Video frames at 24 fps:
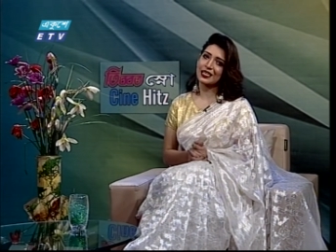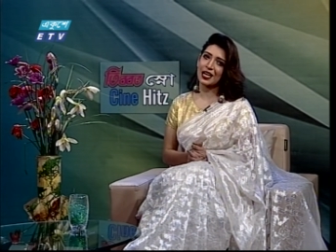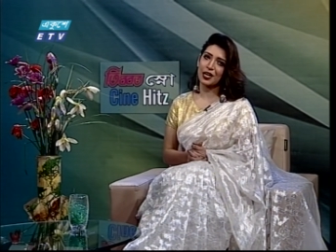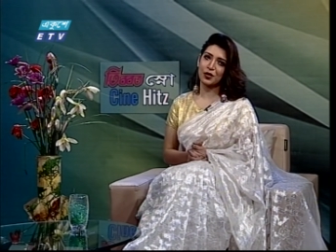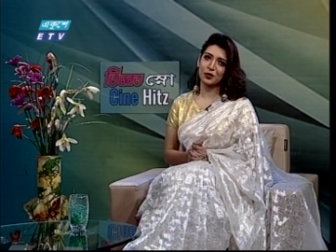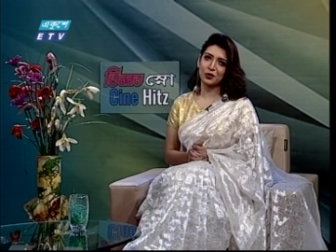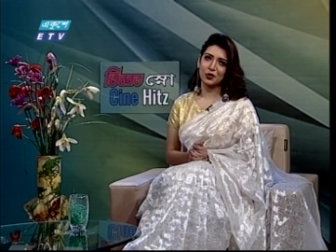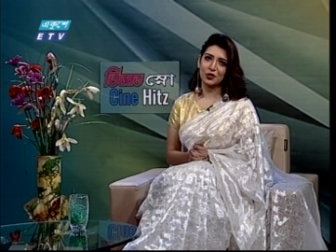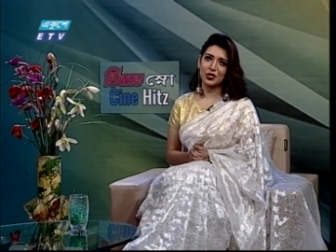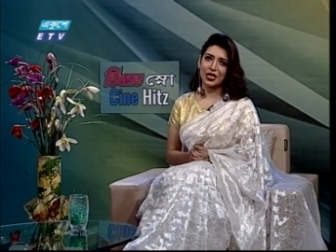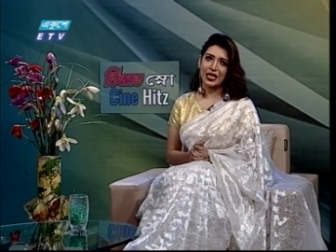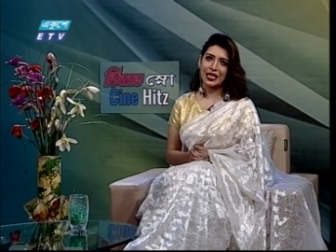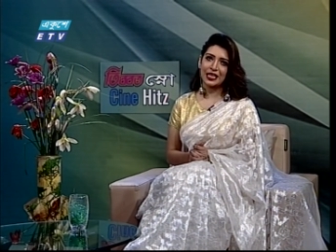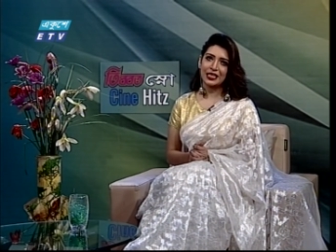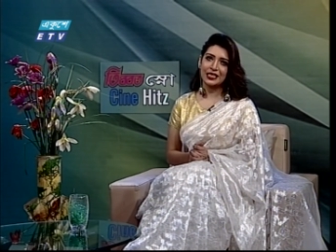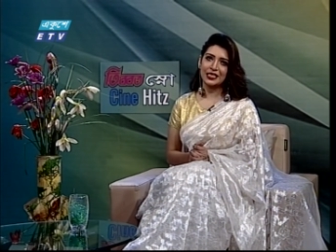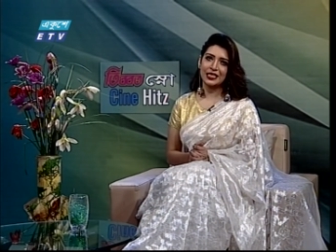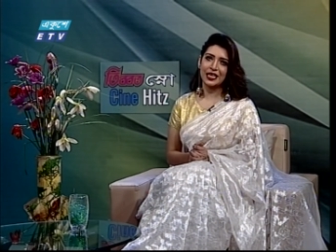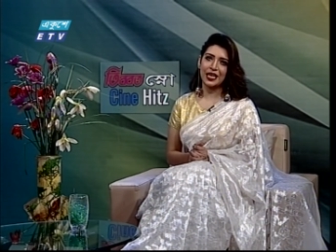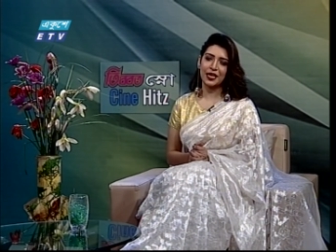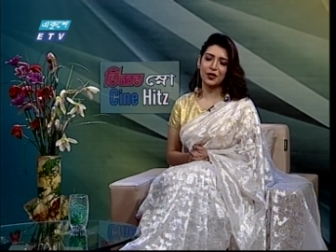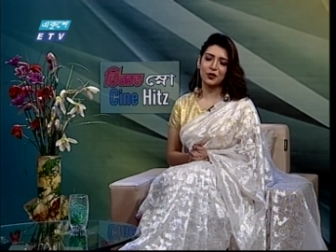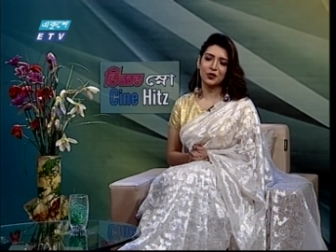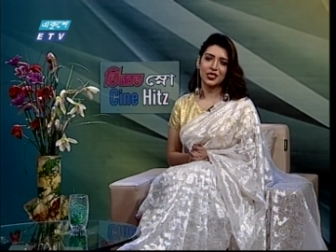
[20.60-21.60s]
স্বাগত জানাচ্ছি
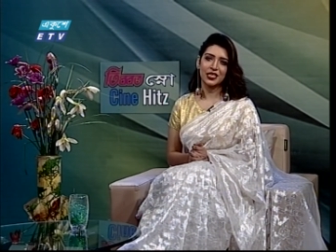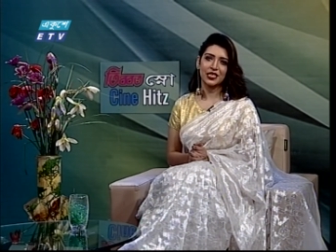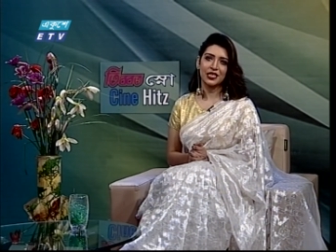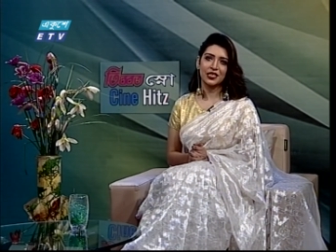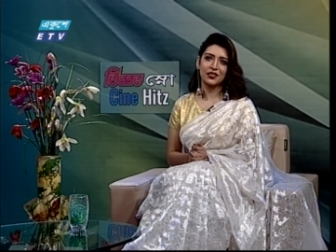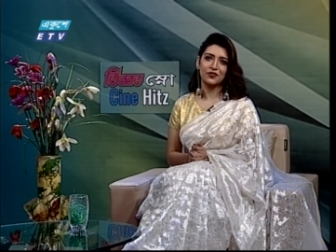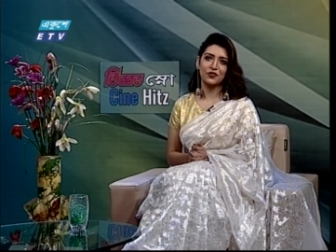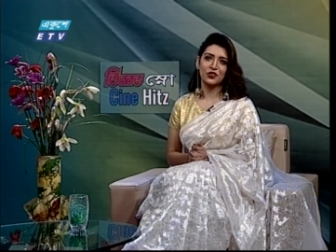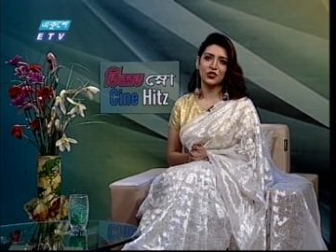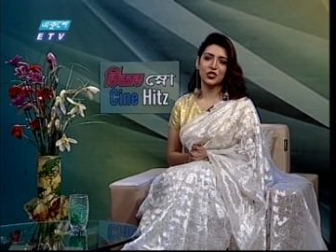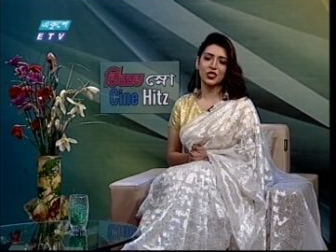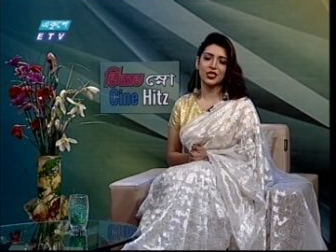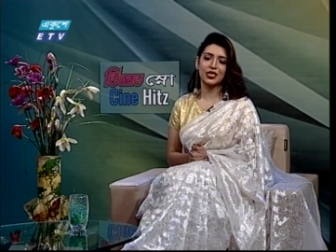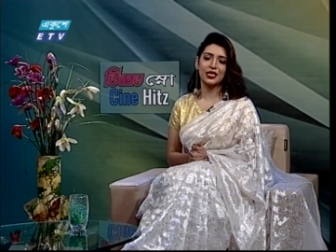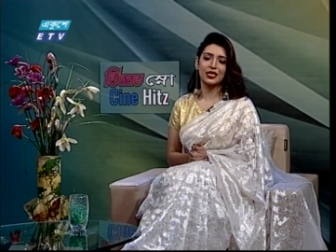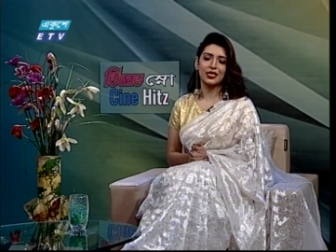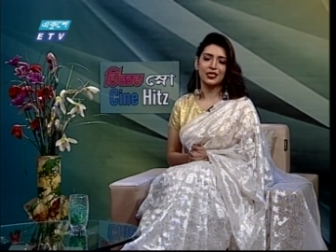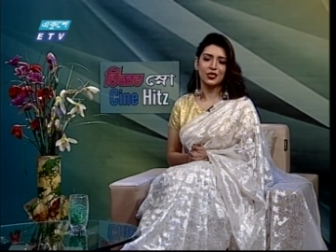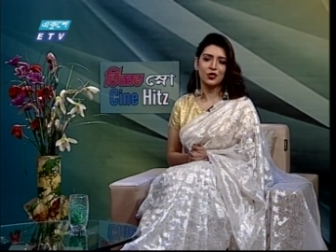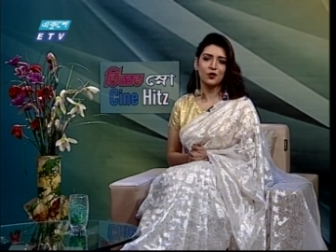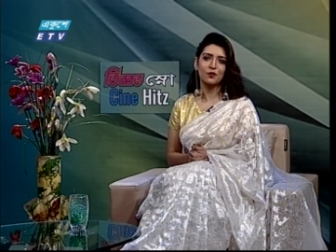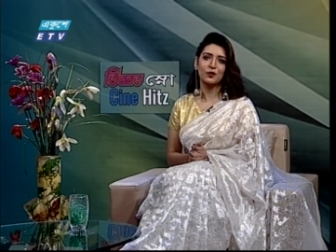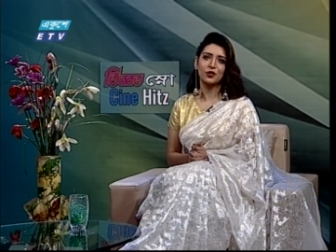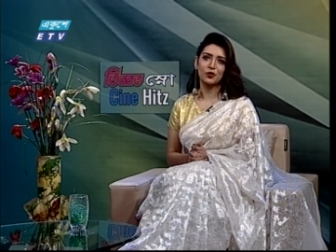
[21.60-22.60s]
একুশে টেলিভিশনের
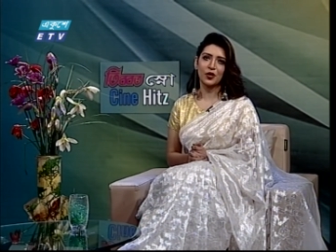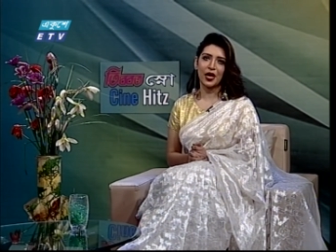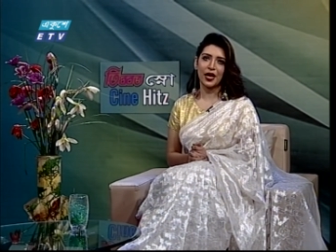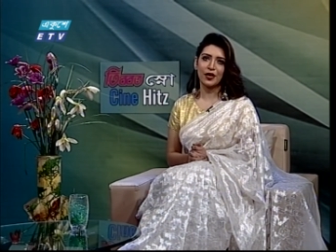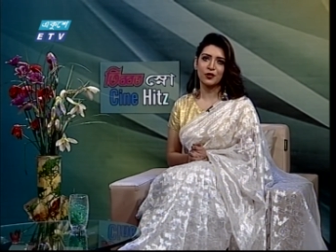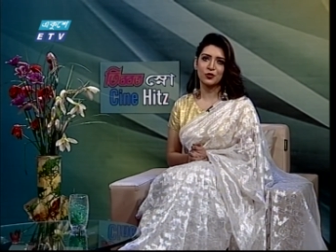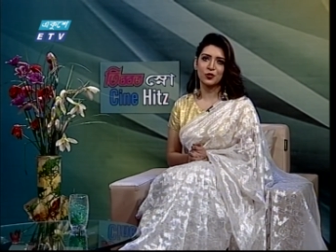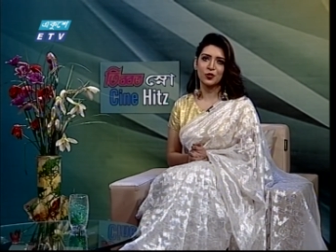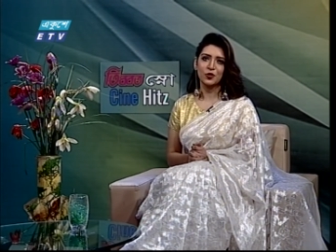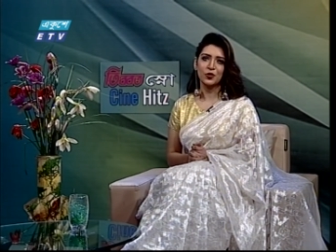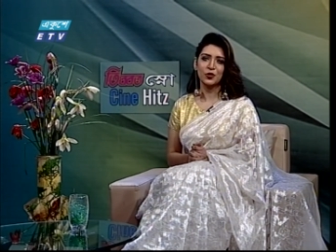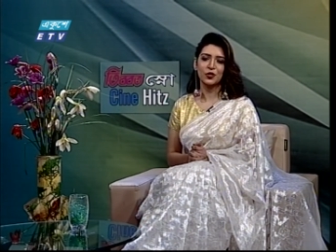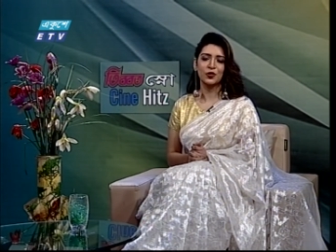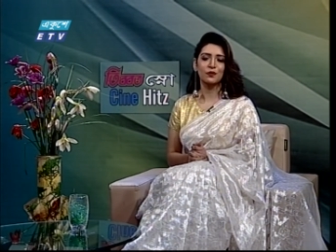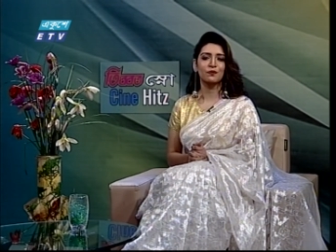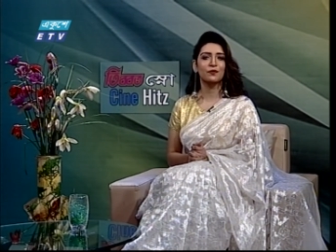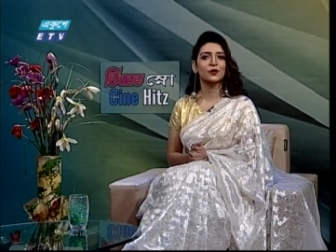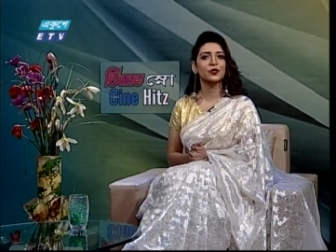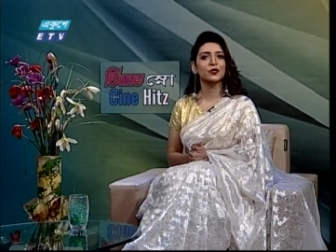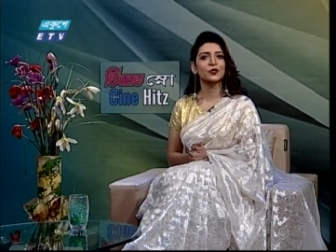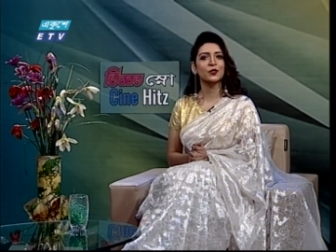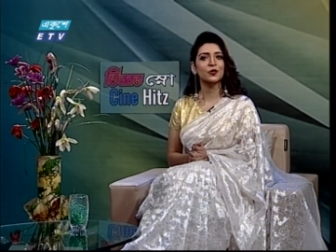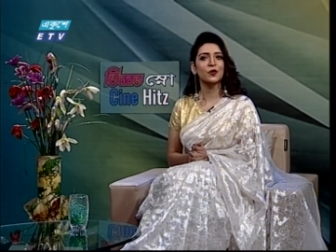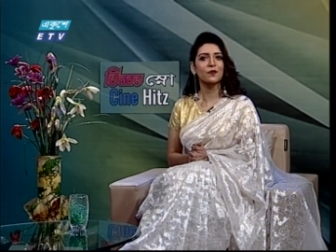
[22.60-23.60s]
নিয়মিত আয়োজন
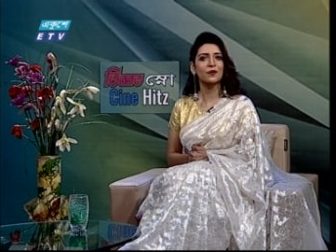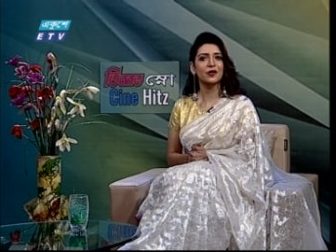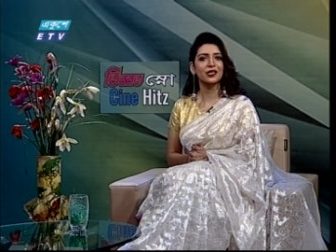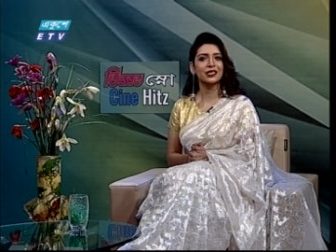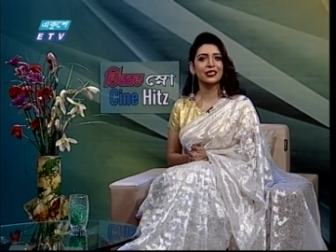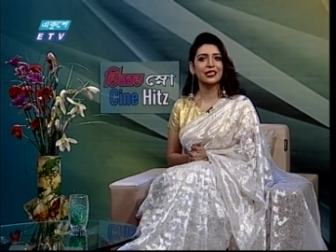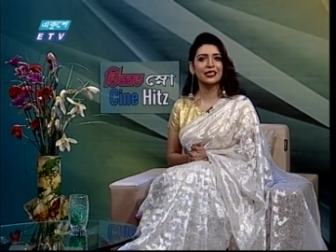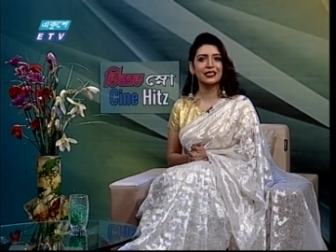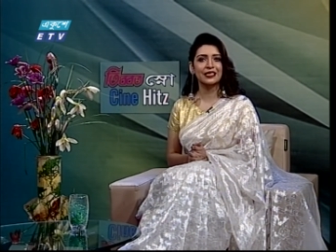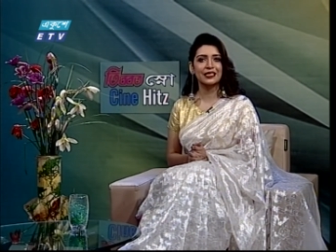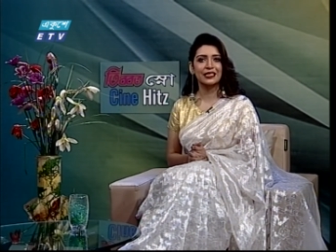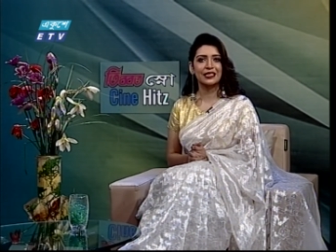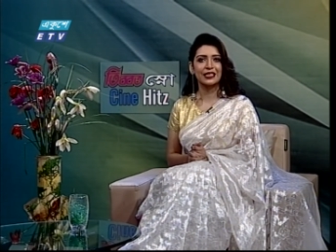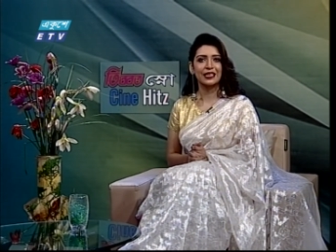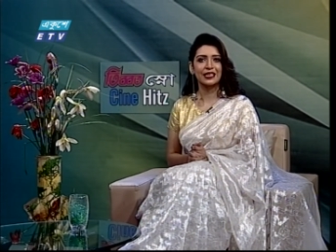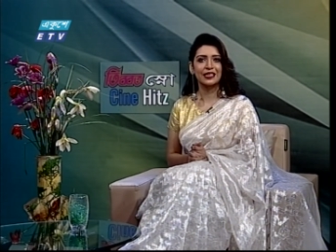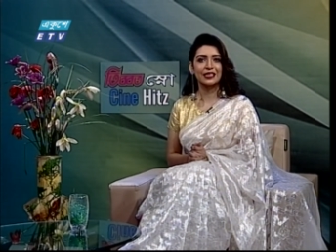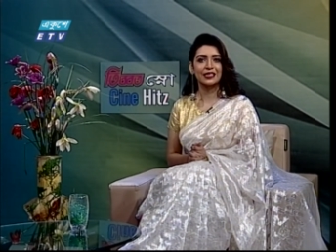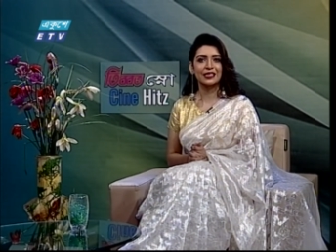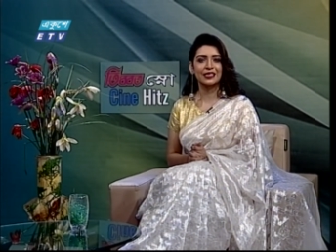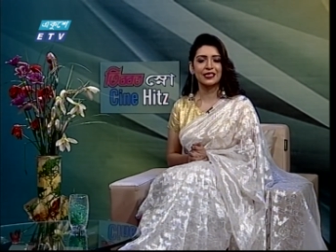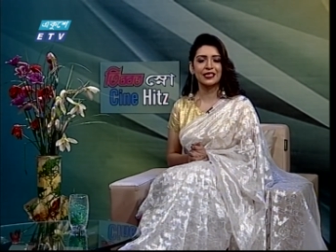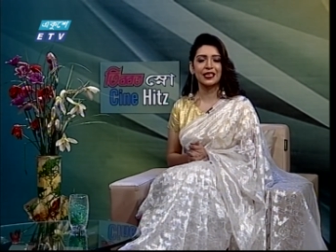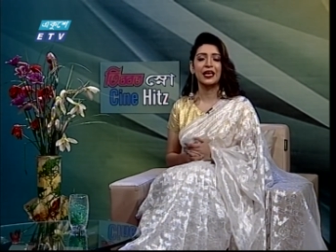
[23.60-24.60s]
তিব্বত স্নো প্রেজেন্ট সিনে
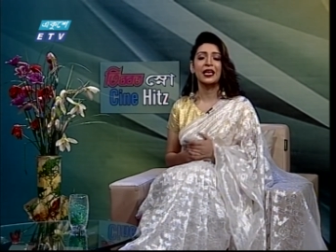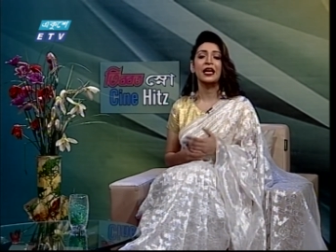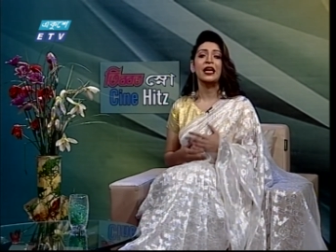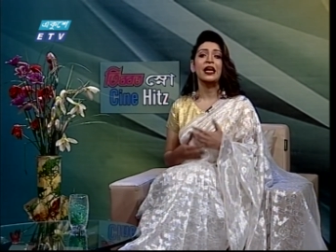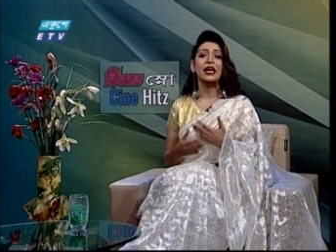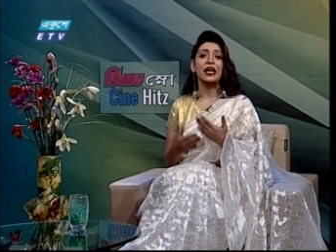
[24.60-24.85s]
হিটসে